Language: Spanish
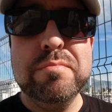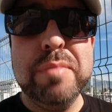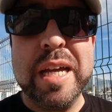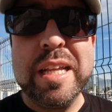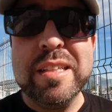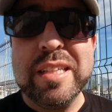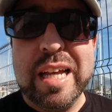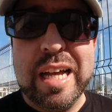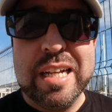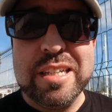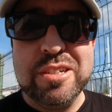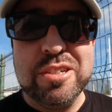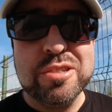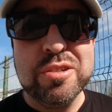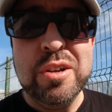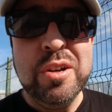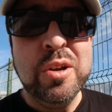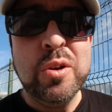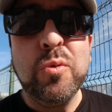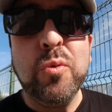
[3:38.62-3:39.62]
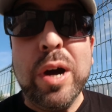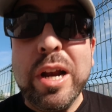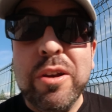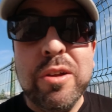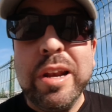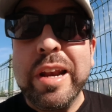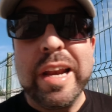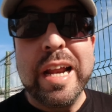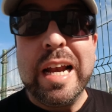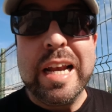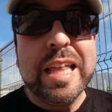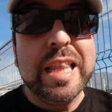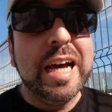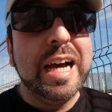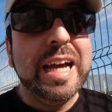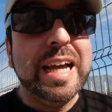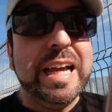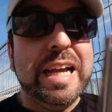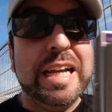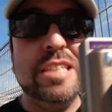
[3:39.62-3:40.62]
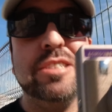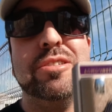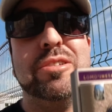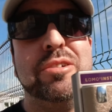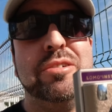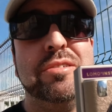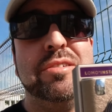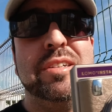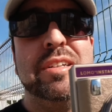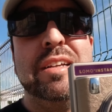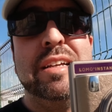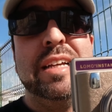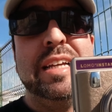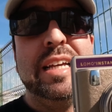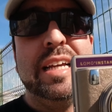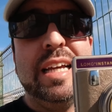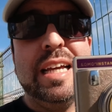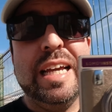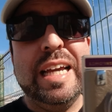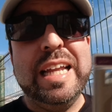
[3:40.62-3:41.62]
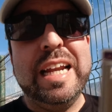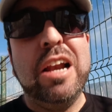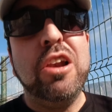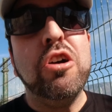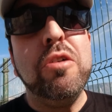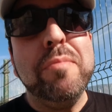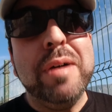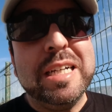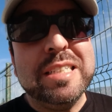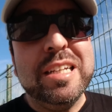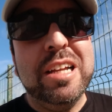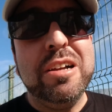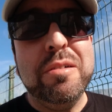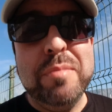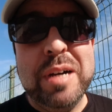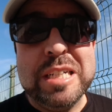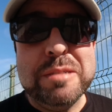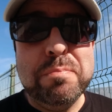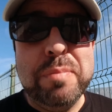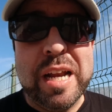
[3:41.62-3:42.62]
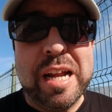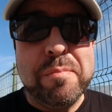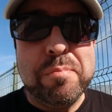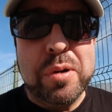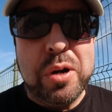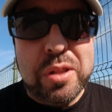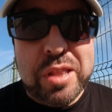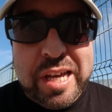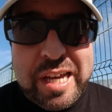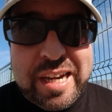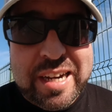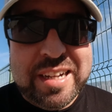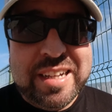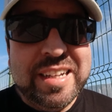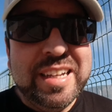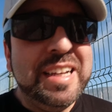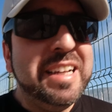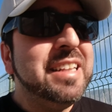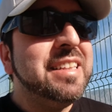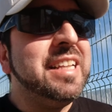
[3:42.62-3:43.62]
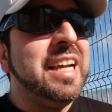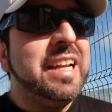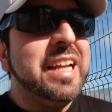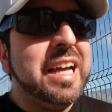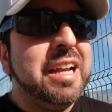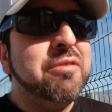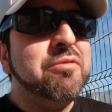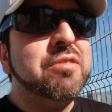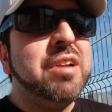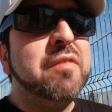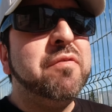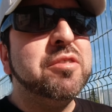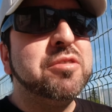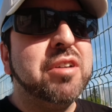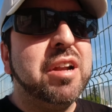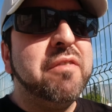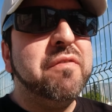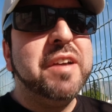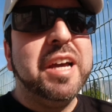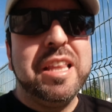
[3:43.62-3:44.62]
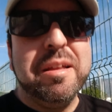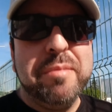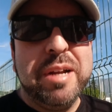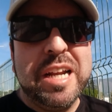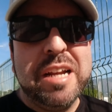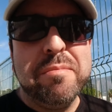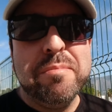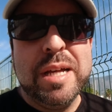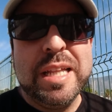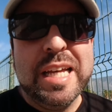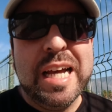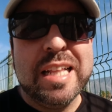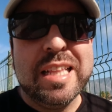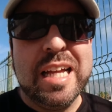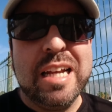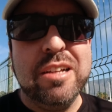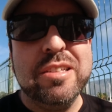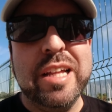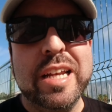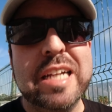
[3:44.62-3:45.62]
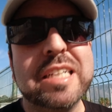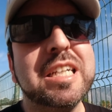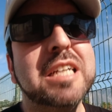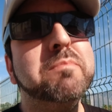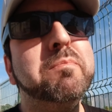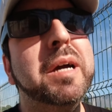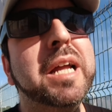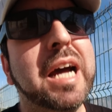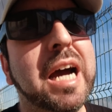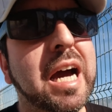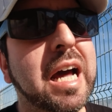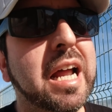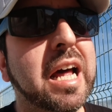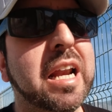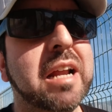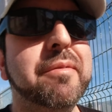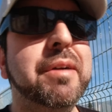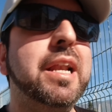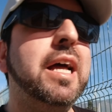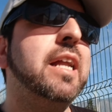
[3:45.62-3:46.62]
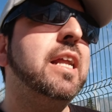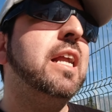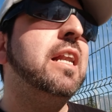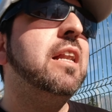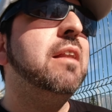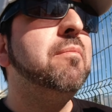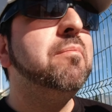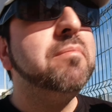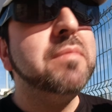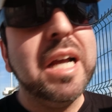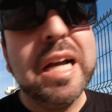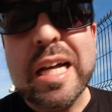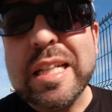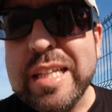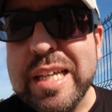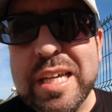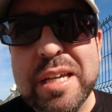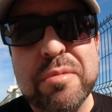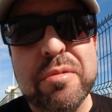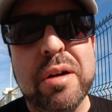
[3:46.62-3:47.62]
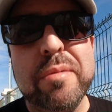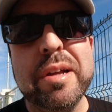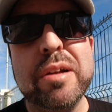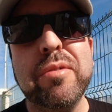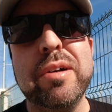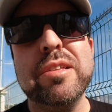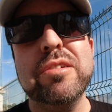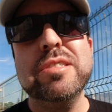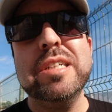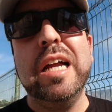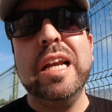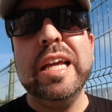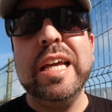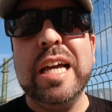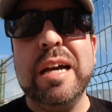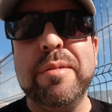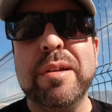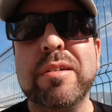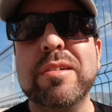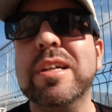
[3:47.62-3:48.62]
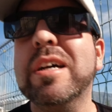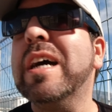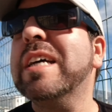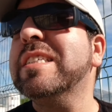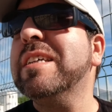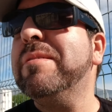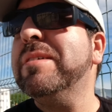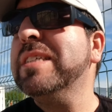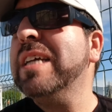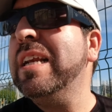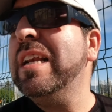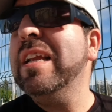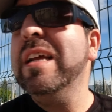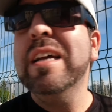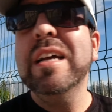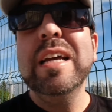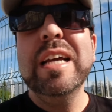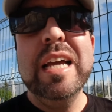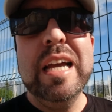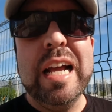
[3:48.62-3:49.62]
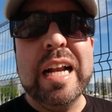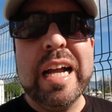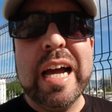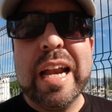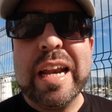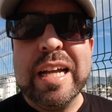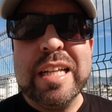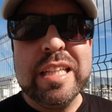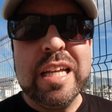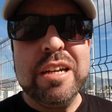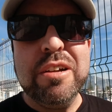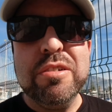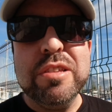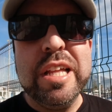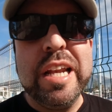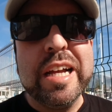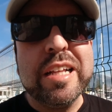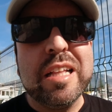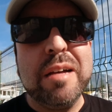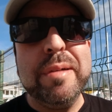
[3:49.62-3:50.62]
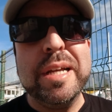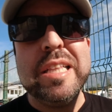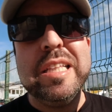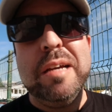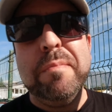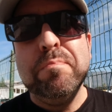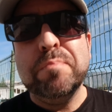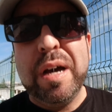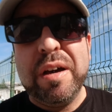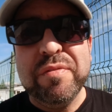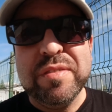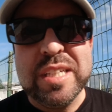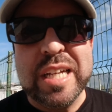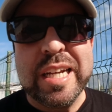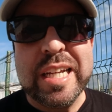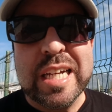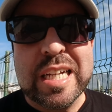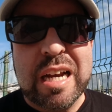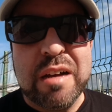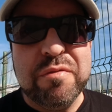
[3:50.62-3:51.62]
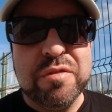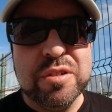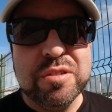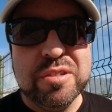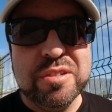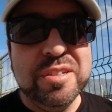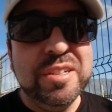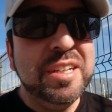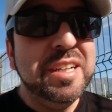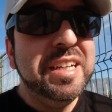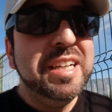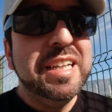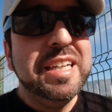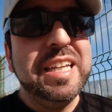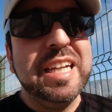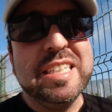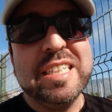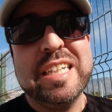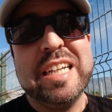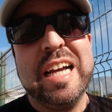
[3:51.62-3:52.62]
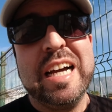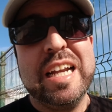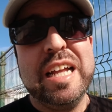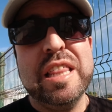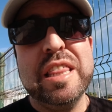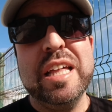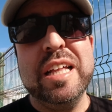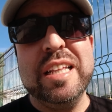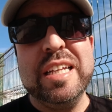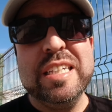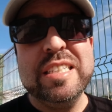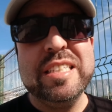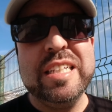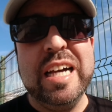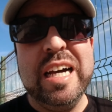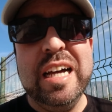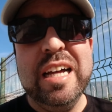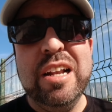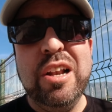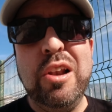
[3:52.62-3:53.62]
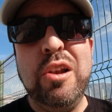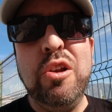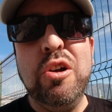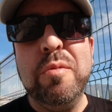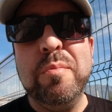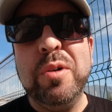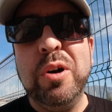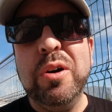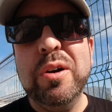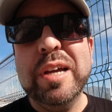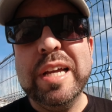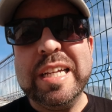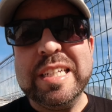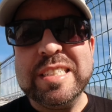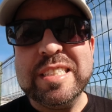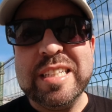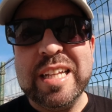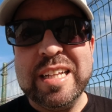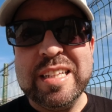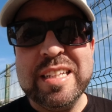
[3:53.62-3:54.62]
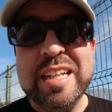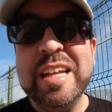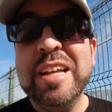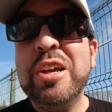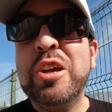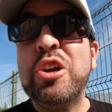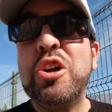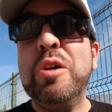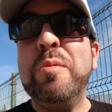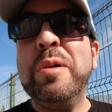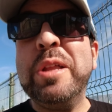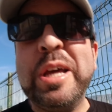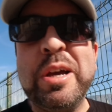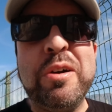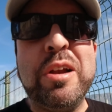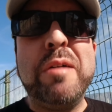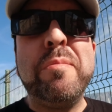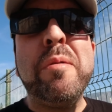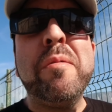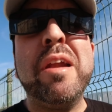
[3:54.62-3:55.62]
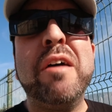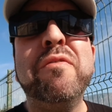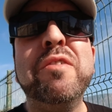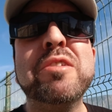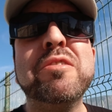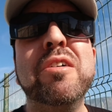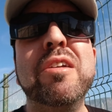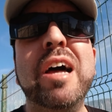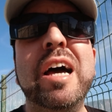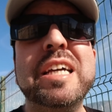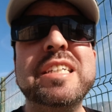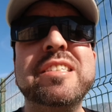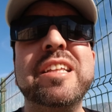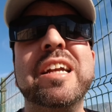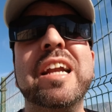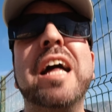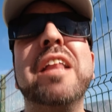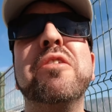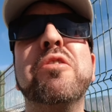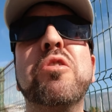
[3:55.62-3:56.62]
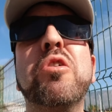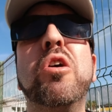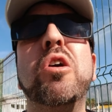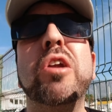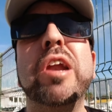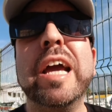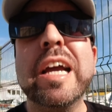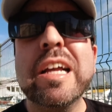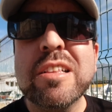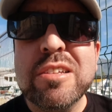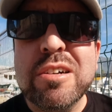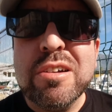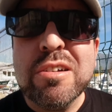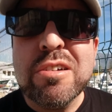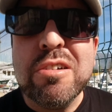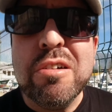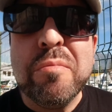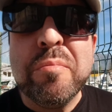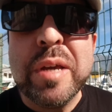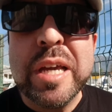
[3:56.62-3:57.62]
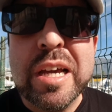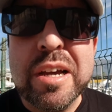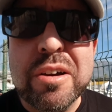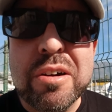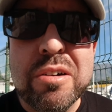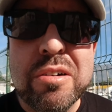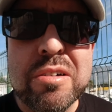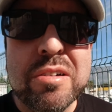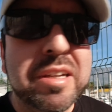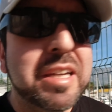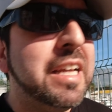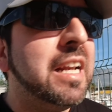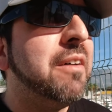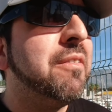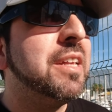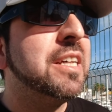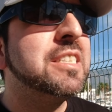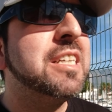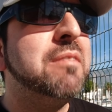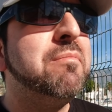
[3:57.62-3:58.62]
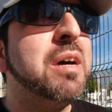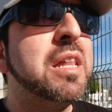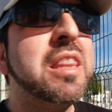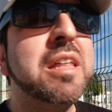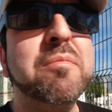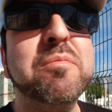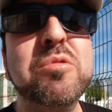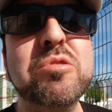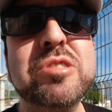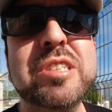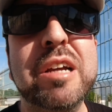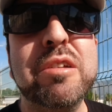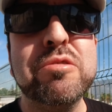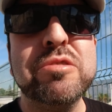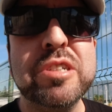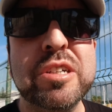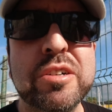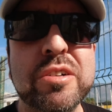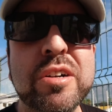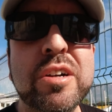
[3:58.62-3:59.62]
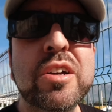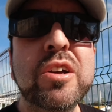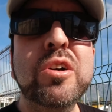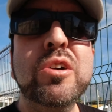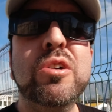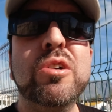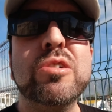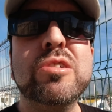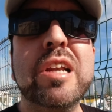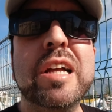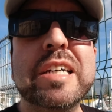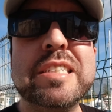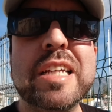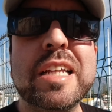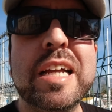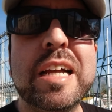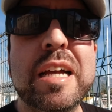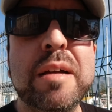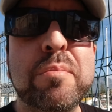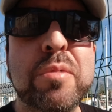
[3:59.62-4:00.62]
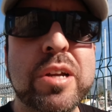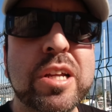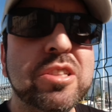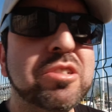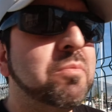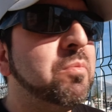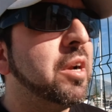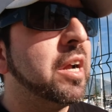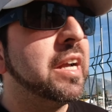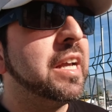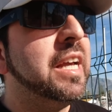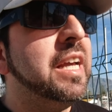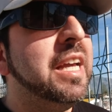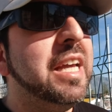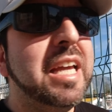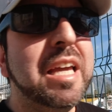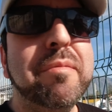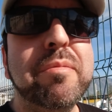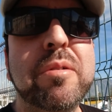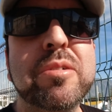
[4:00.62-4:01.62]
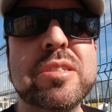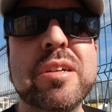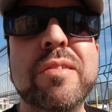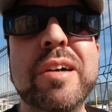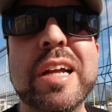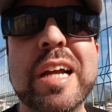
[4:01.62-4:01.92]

20 mm, años, cuando en realidad esto era lo más de lo más para poder tener una fotografía de manera inmediata, no tenías que esperar a revelar el negativo, a ver cuándo salía, a ver cuándo gastabas el, el carrete, no, directamente, ¡paf!, tenías la foto. Y esa es la gracia de esta Lomo Instant. Como digo, la primera foto la he estrenado con Héctor, con mi hijo, y la verdad es que me hace mucha ilusión. Os las iré poniendo por aquí y vamos a